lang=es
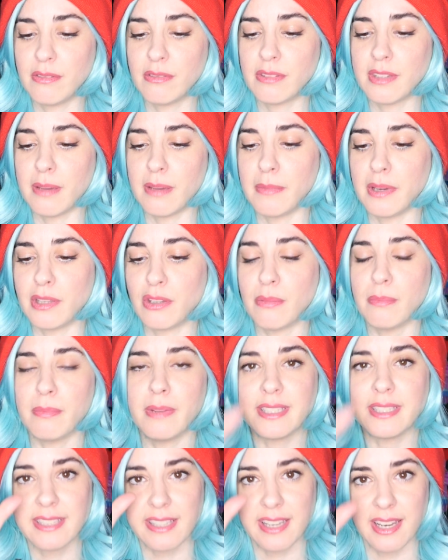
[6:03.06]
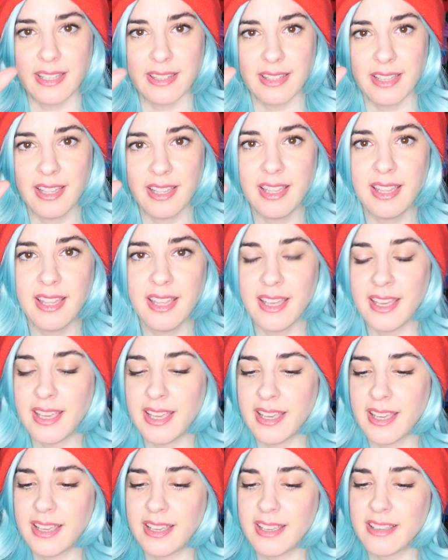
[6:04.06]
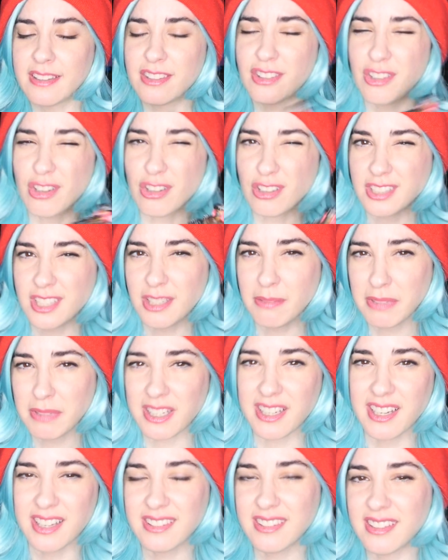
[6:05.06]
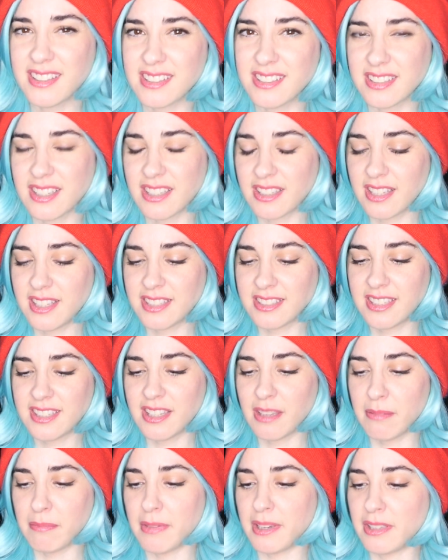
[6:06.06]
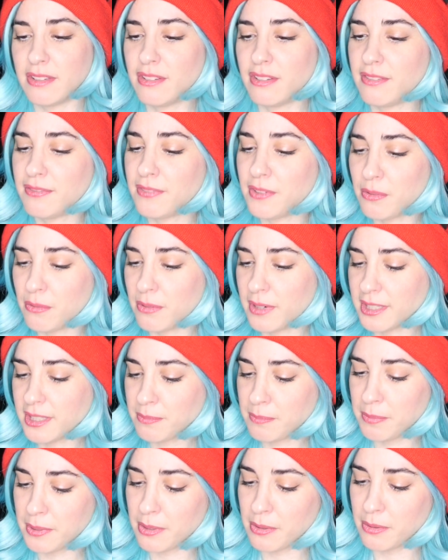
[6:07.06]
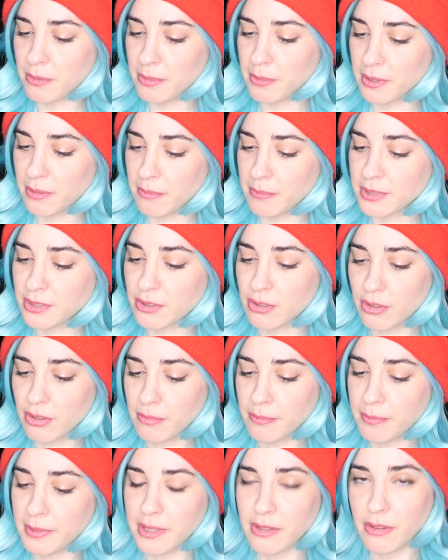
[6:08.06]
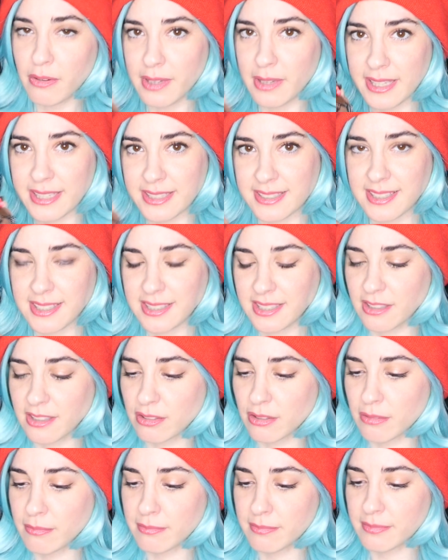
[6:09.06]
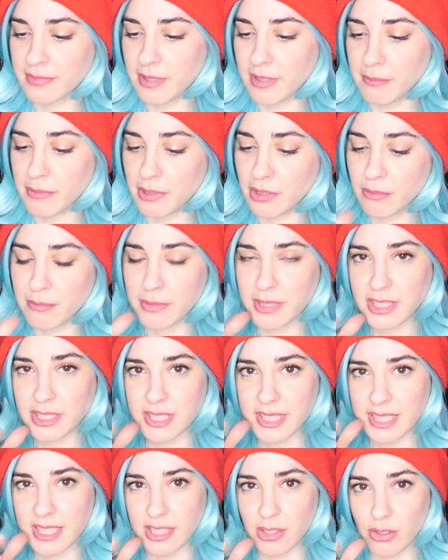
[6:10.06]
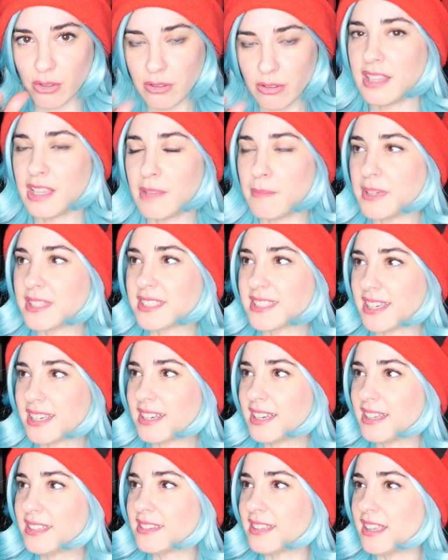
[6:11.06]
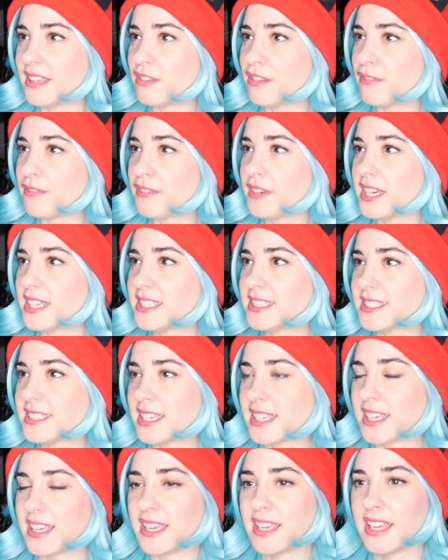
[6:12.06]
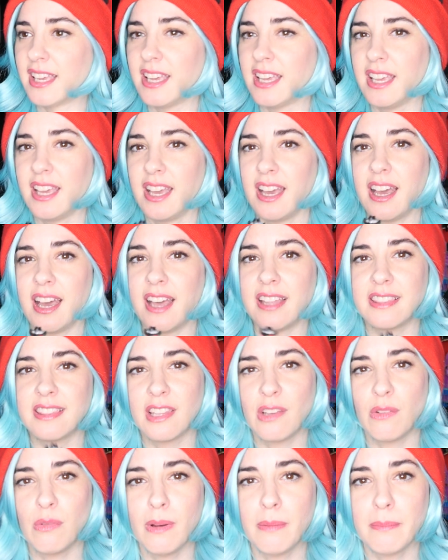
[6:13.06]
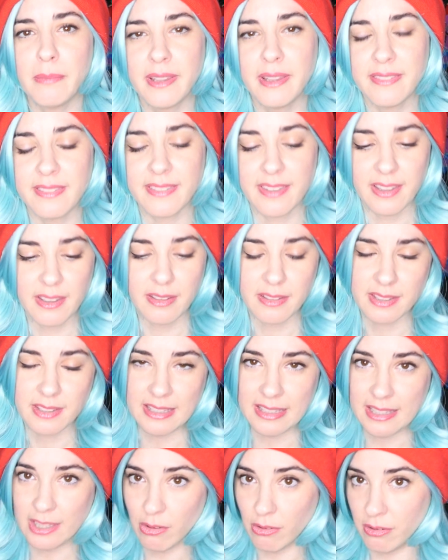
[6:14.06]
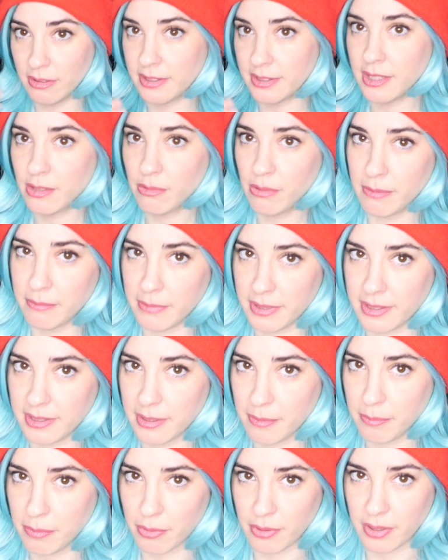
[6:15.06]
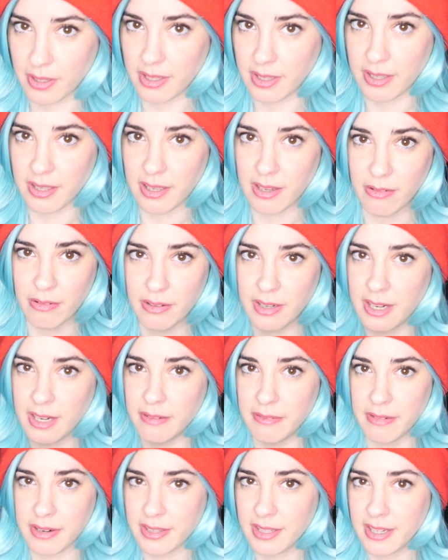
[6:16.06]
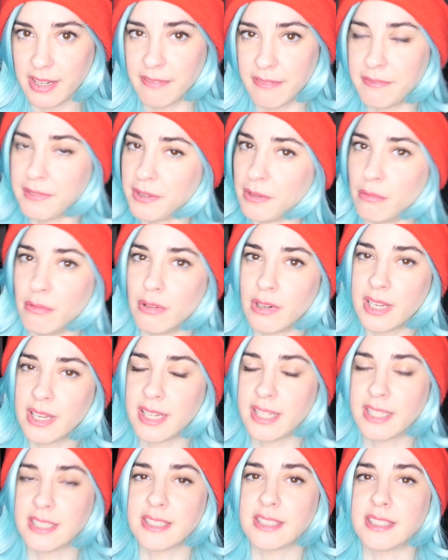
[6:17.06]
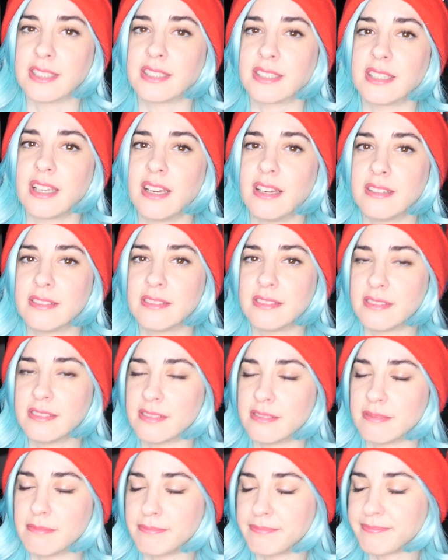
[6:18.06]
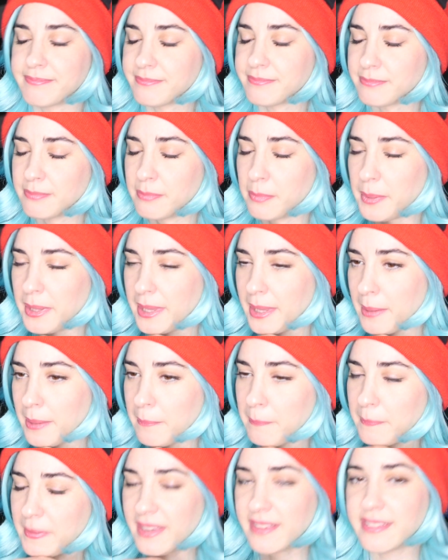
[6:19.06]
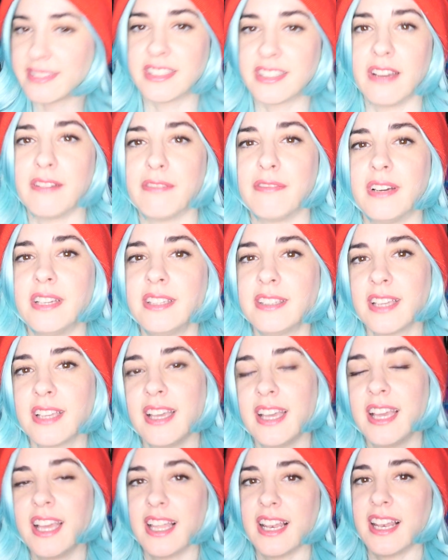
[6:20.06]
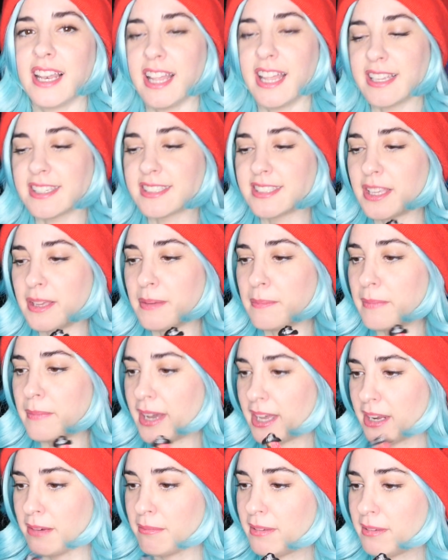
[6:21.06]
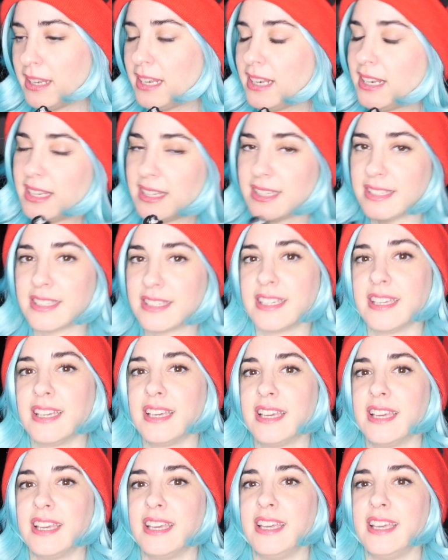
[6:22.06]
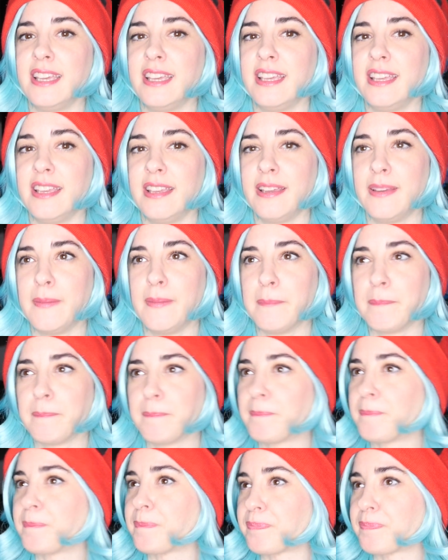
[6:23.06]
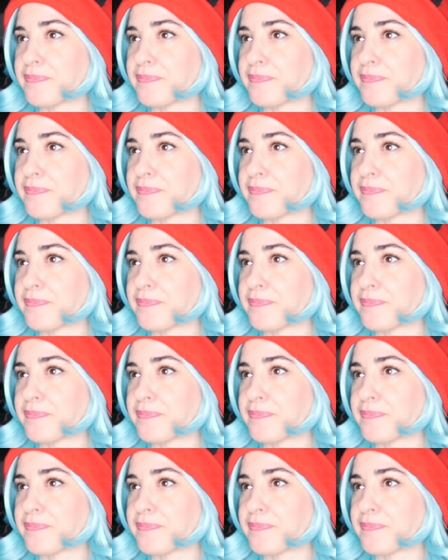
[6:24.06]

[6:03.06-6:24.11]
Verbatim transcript: de un tamaño más grande no es que me encanten ese tamaño de figuras, pero bueno, me estoy comprando estas que son tamaño más chiquito. Y me está encantando, fíjense que antiguamente, y digo antiguamente porque ahora la verdad las figuras están bien, bien chafas. Las de Marvel eh,